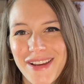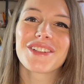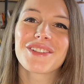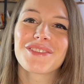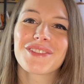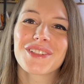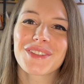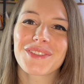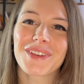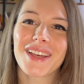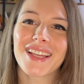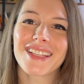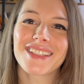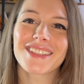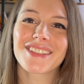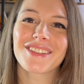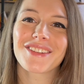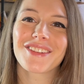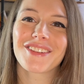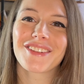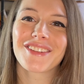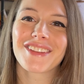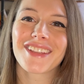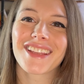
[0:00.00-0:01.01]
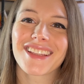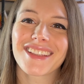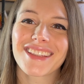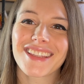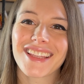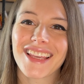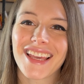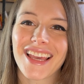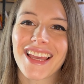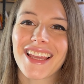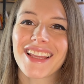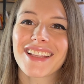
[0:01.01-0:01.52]
Je vous souhaite une
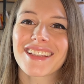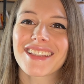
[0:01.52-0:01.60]
très